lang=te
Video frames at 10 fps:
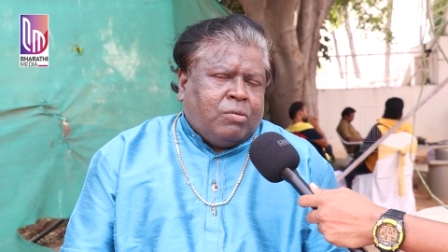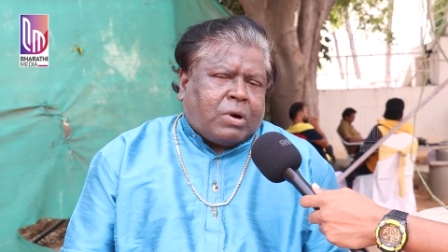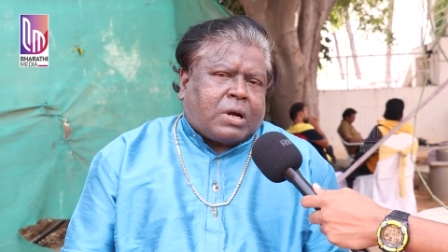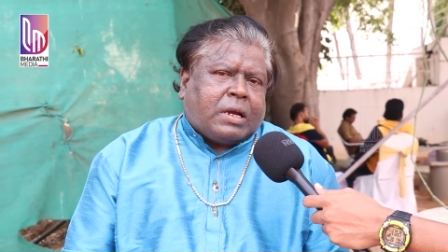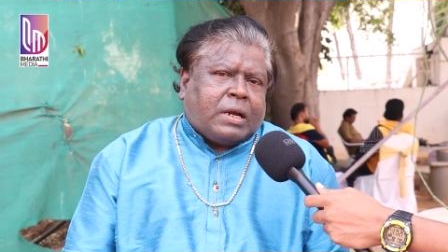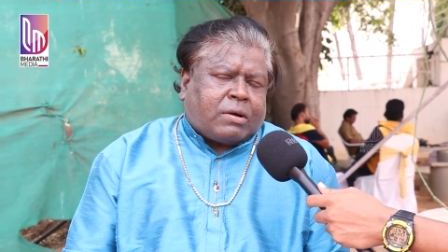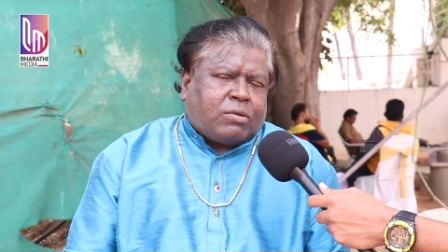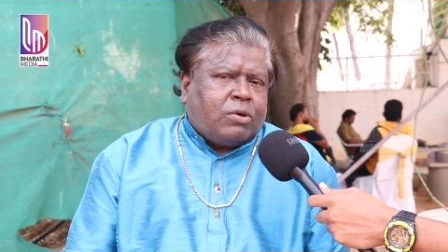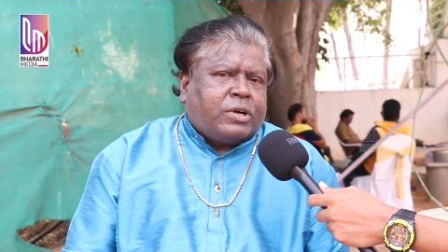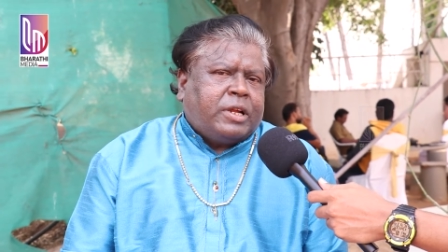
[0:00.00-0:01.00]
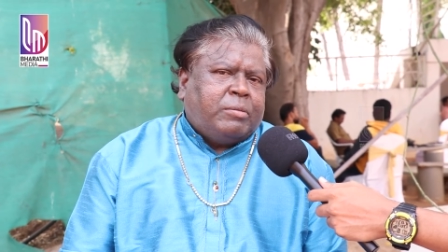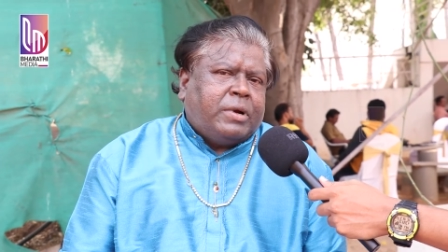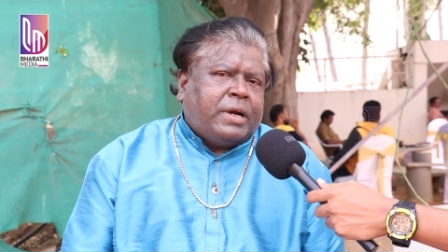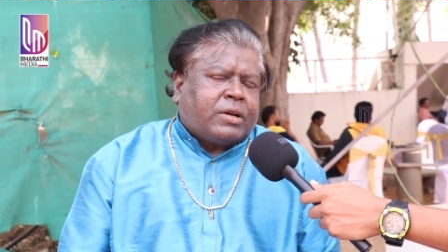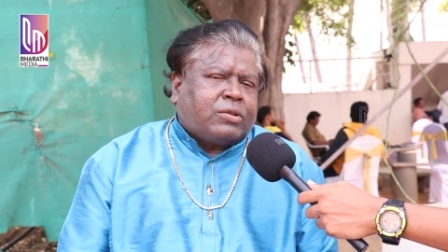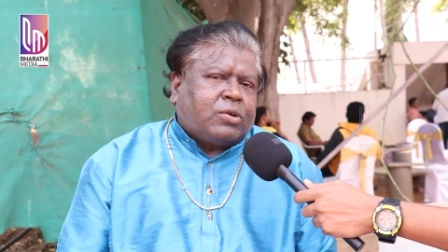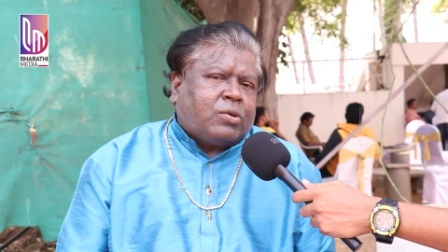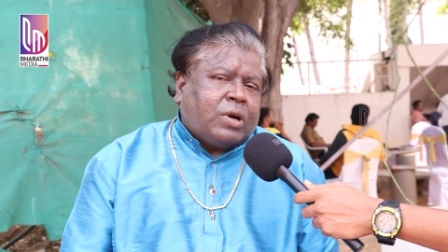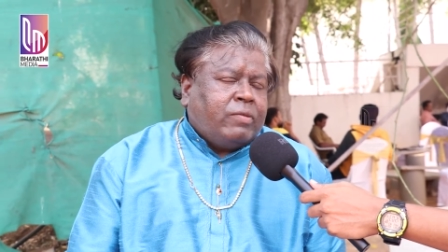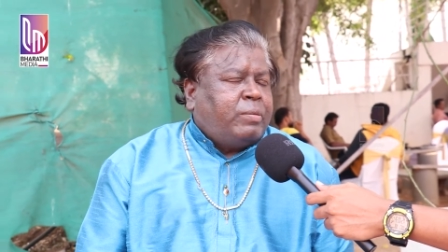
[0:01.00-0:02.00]
ఒక్క నా కోటి టీమ్
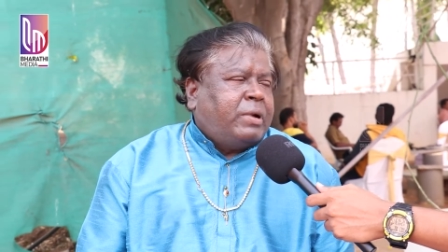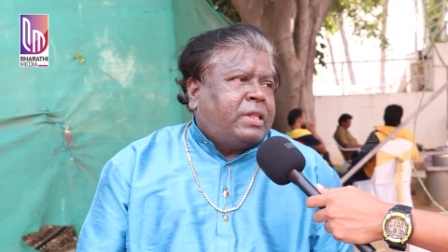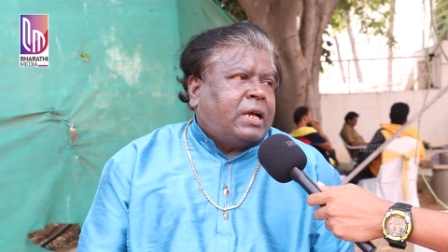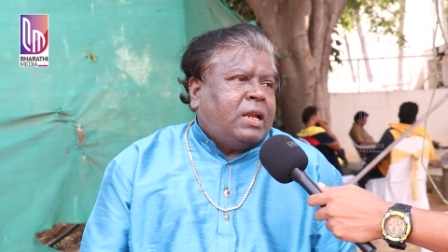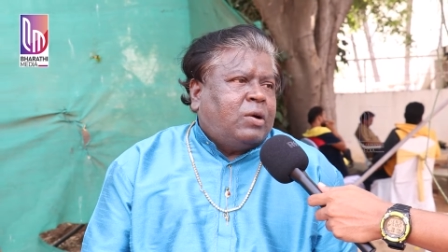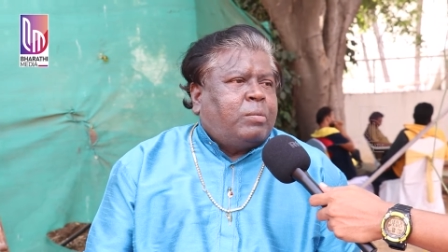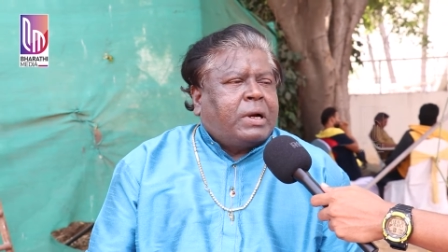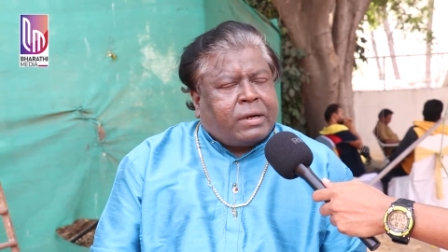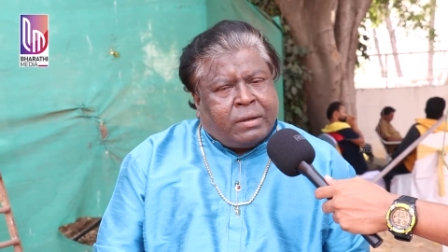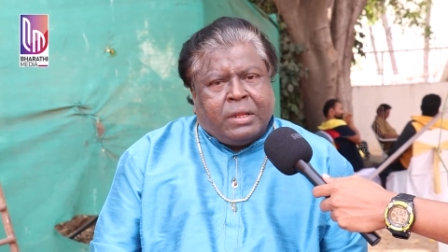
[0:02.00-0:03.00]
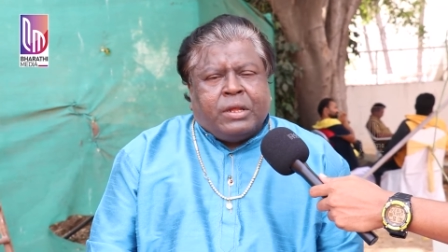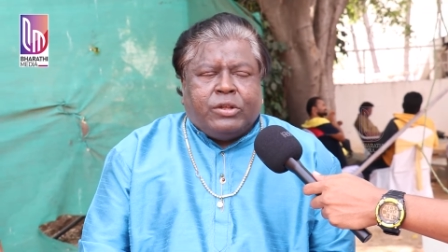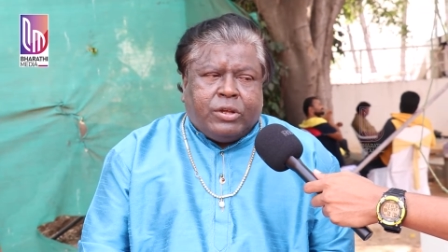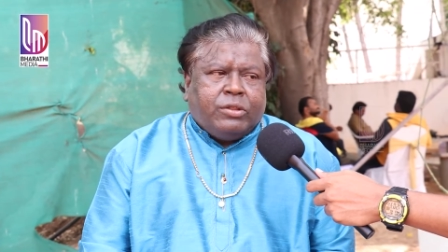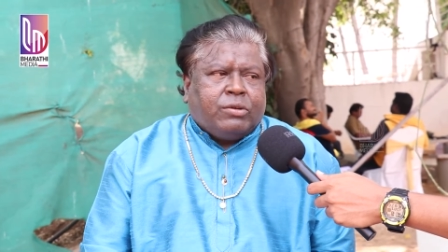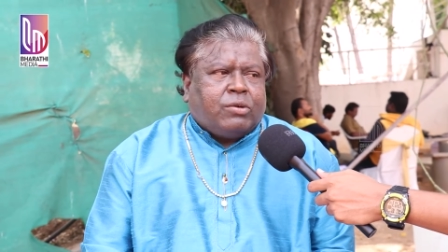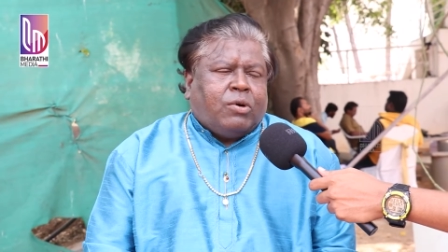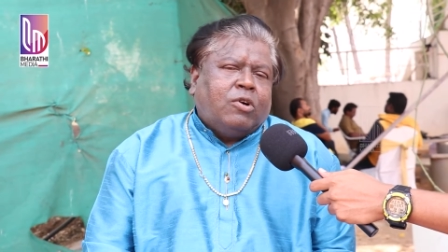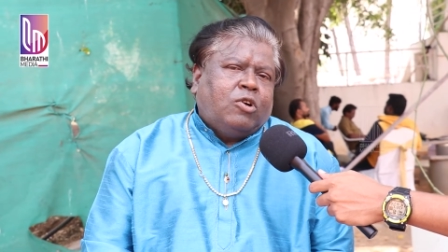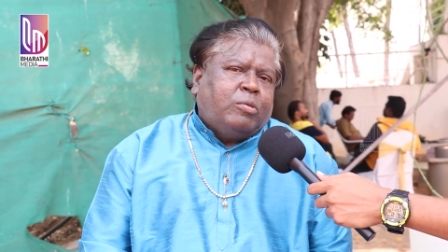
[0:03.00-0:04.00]
కూడా విభేదాలు లేవు బట్ ఎందుకు
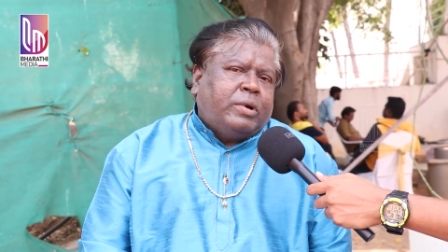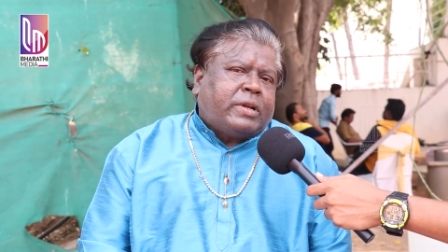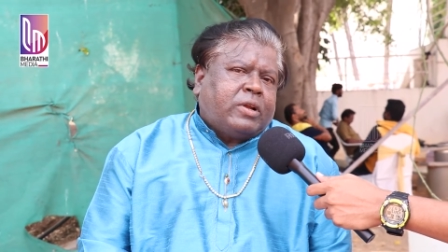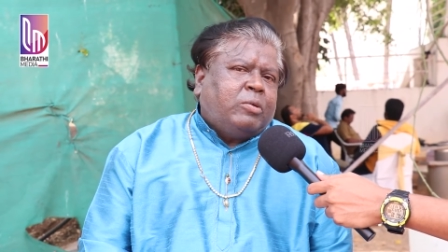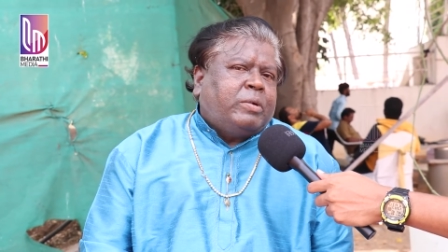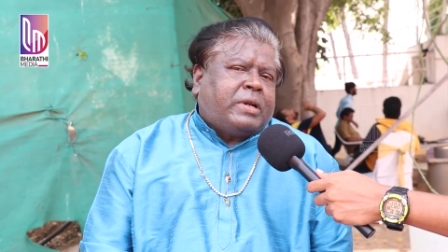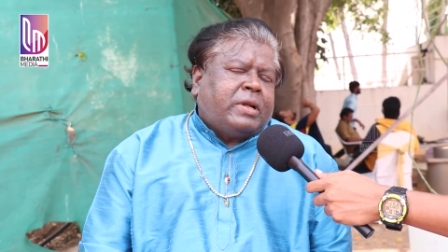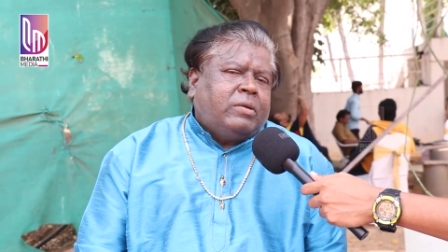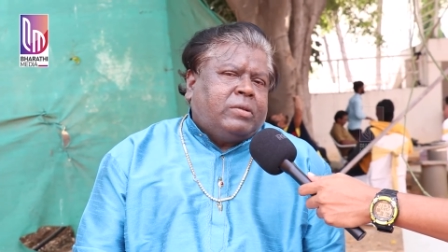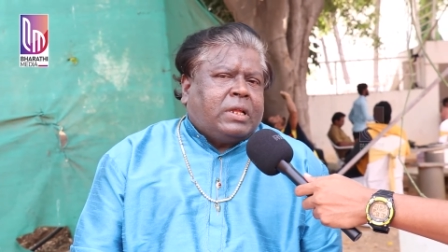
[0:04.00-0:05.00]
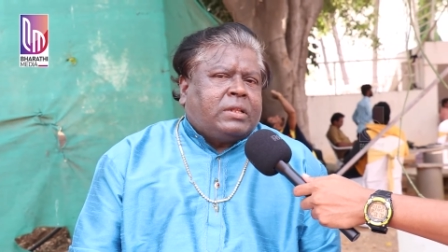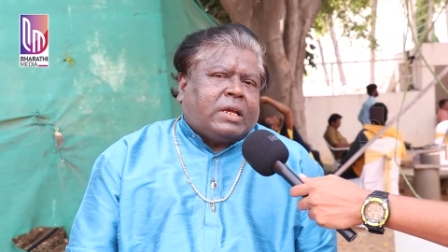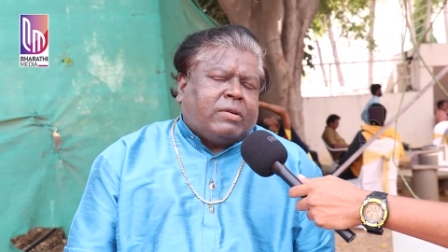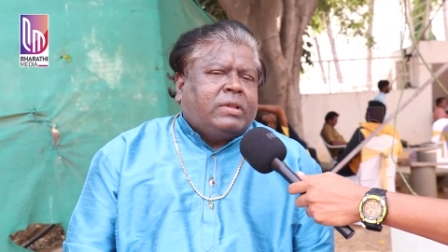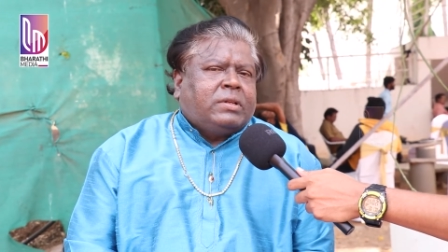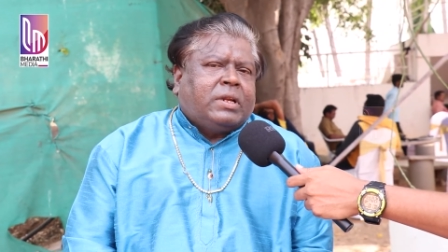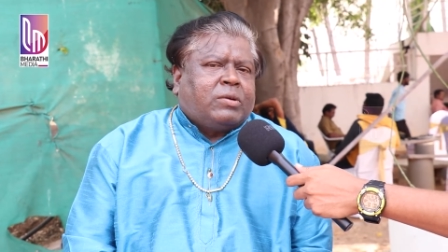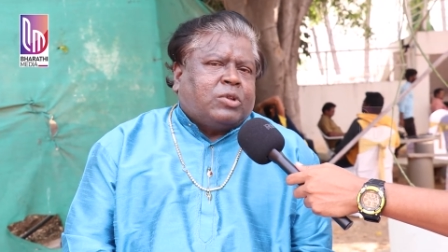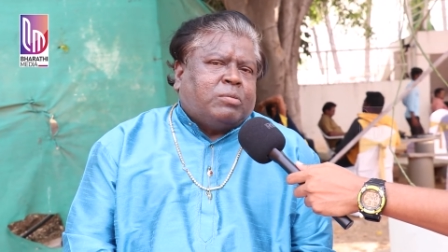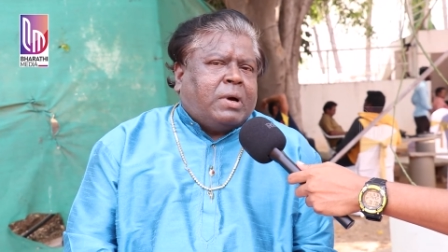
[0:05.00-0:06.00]
హోల్డ్లో పెట్టారో పెట్టారు దాని తర్వాత
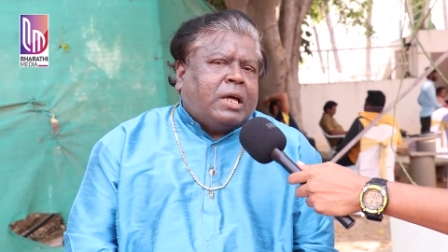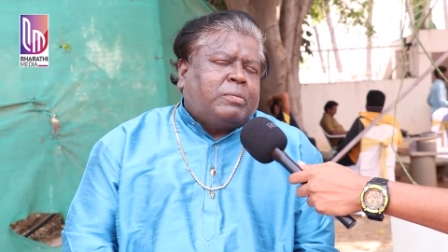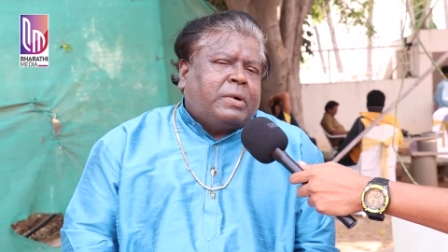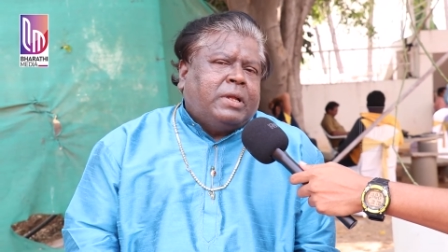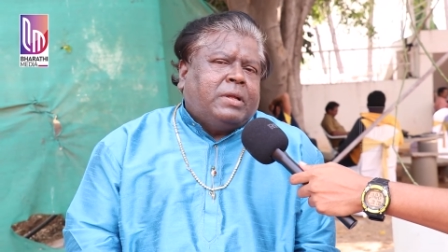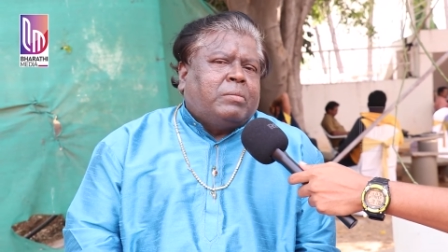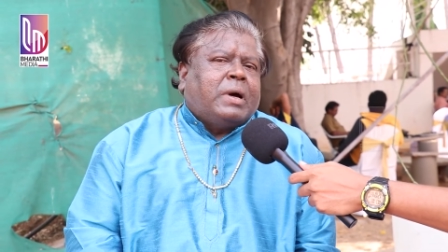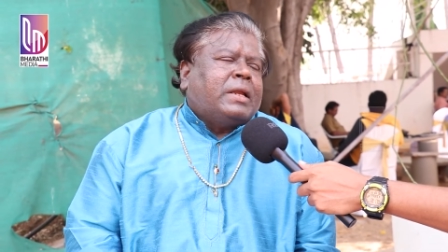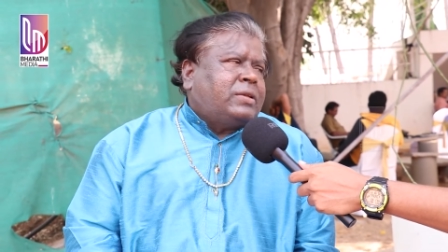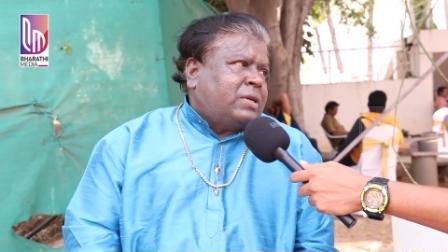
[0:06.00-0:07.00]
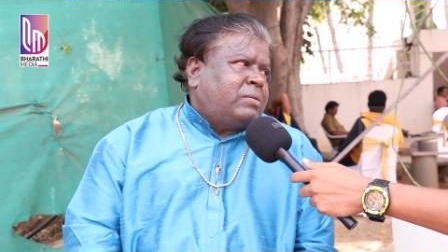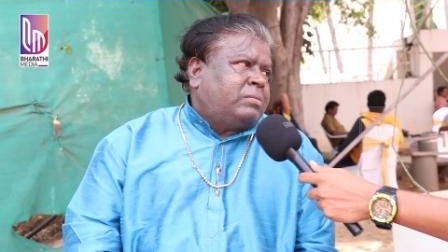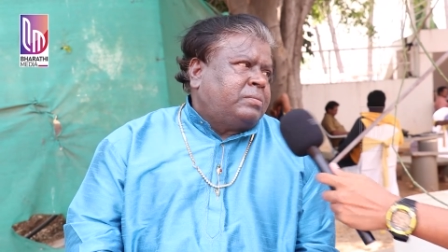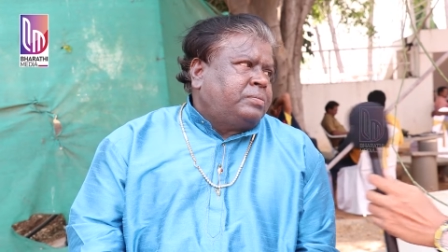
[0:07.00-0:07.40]
నేను కొద్ది బాధపడి మానేశాను అంటే